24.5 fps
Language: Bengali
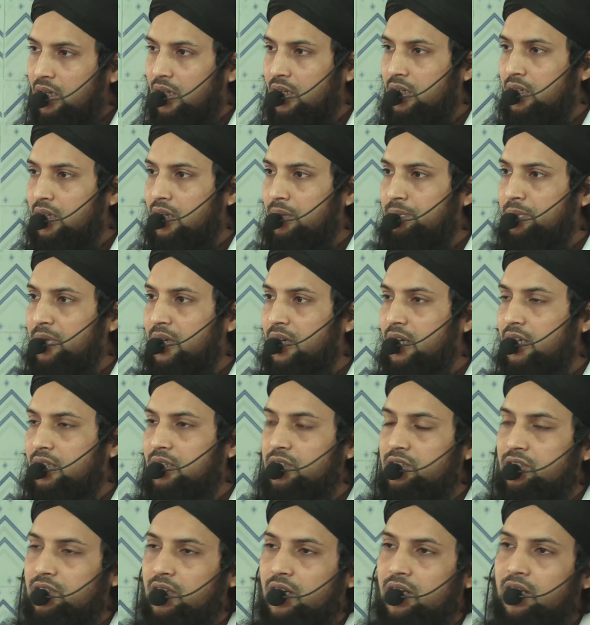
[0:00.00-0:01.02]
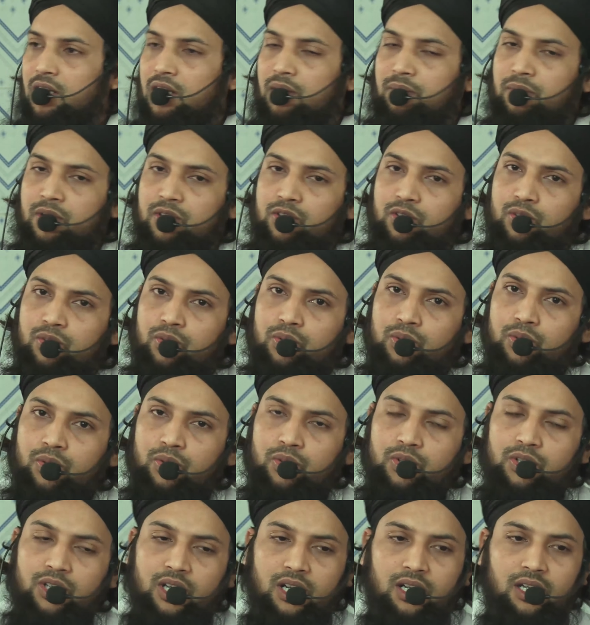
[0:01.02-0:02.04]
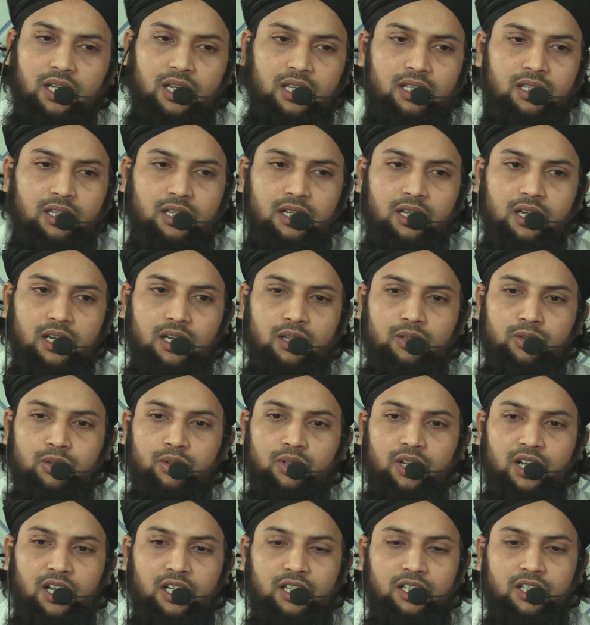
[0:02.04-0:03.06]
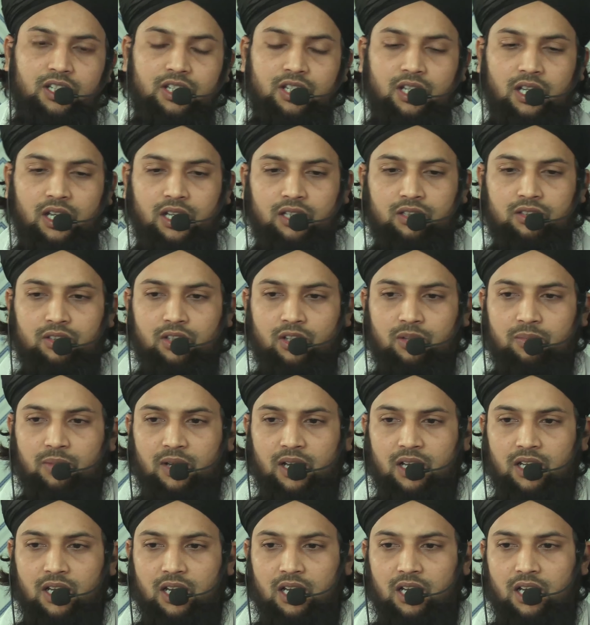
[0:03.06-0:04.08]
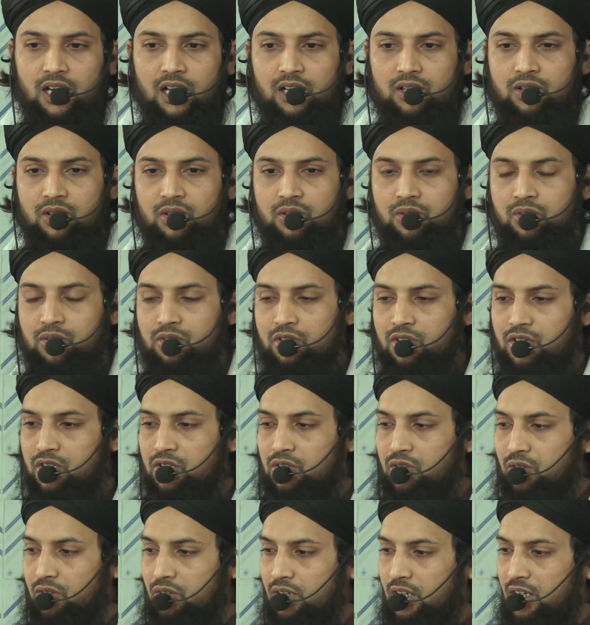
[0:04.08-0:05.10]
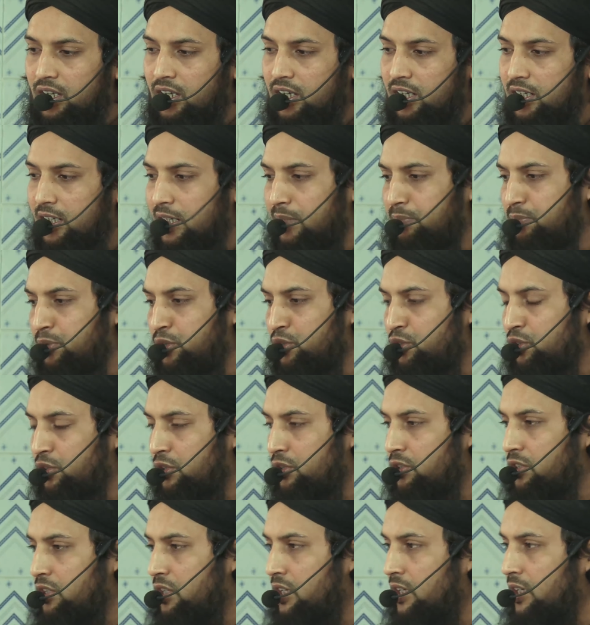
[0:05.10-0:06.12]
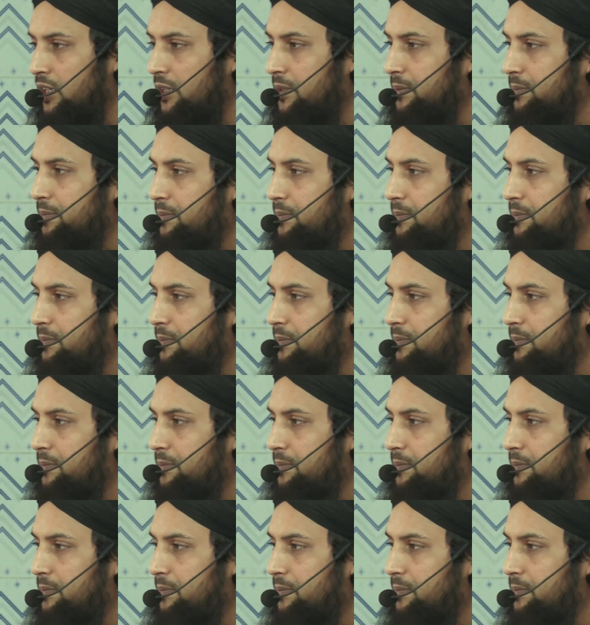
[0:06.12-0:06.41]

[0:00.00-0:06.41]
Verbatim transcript: আল্লাহ পাক জাল্লা মজদুহু জাল্লা জালালহুর আলিশান দরবারে লাখো কোটি শুক্রিয়া জ্ঞাপন করছি